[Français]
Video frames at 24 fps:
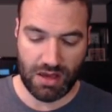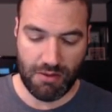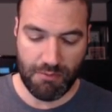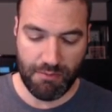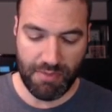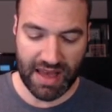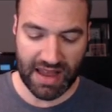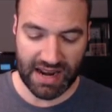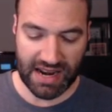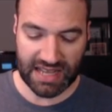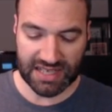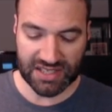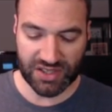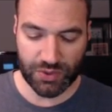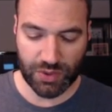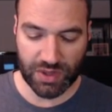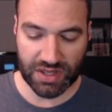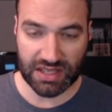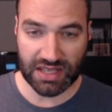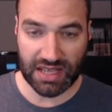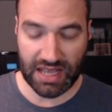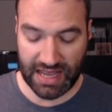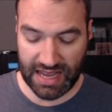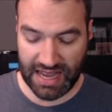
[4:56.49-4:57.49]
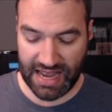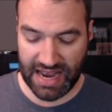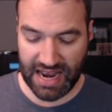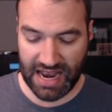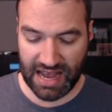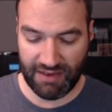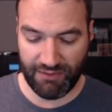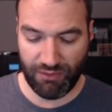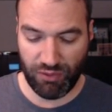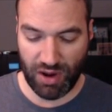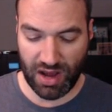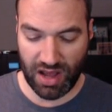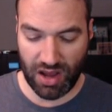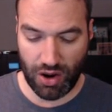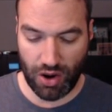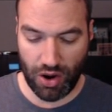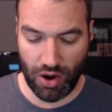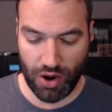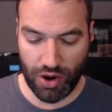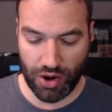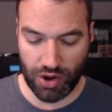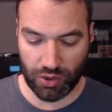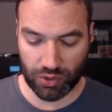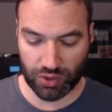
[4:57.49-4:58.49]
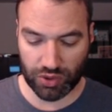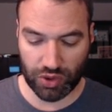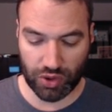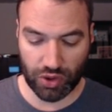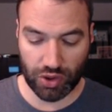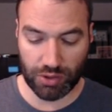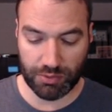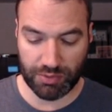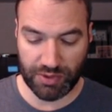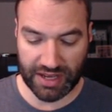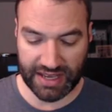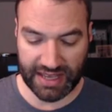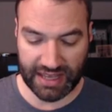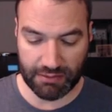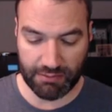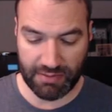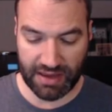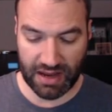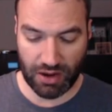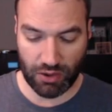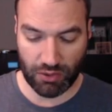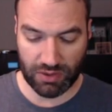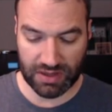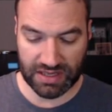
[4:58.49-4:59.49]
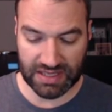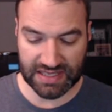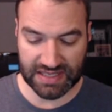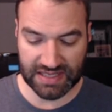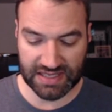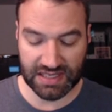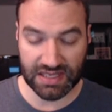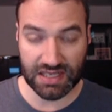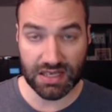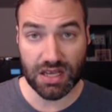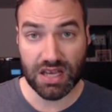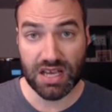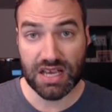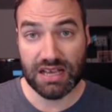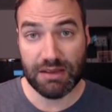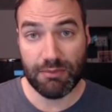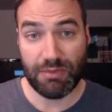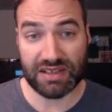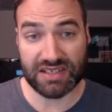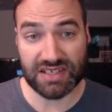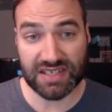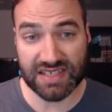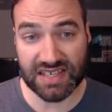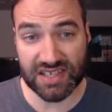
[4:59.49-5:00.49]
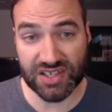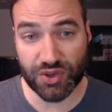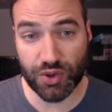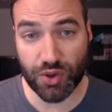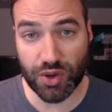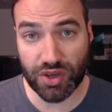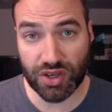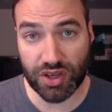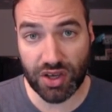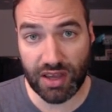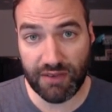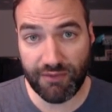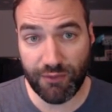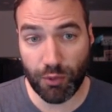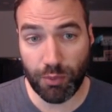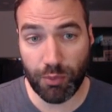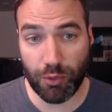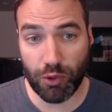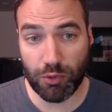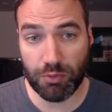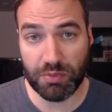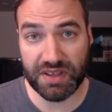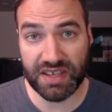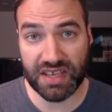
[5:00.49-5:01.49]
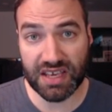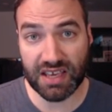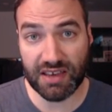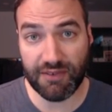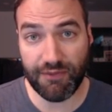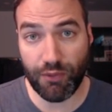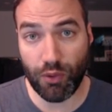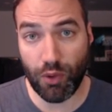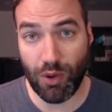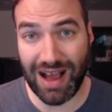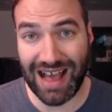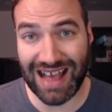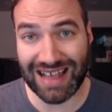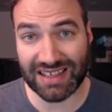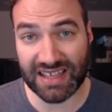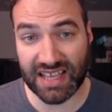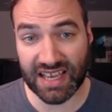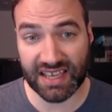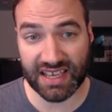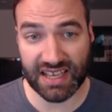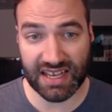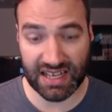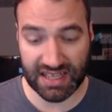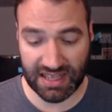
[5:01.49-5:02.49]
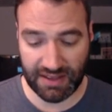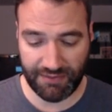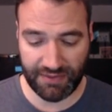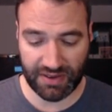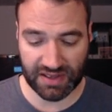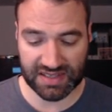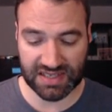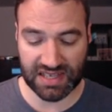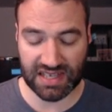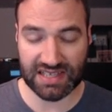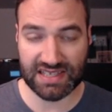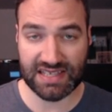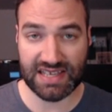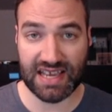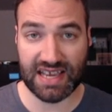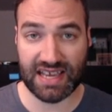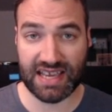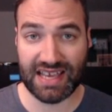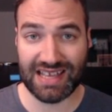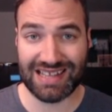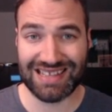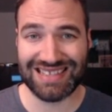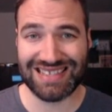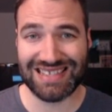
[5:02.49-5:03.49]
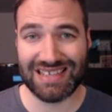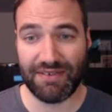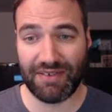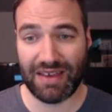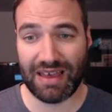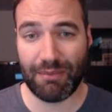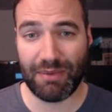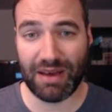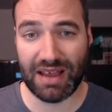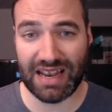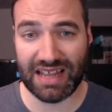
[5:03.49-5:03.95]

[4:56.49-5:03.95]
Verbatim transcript: Par la suite, elle envoie un autre groupe de quatre ballons ici. Parce que c'est sûr qu'il ne faut pas oublier qu'il faut attaquer la défense antiaérienne. C'est vraiment la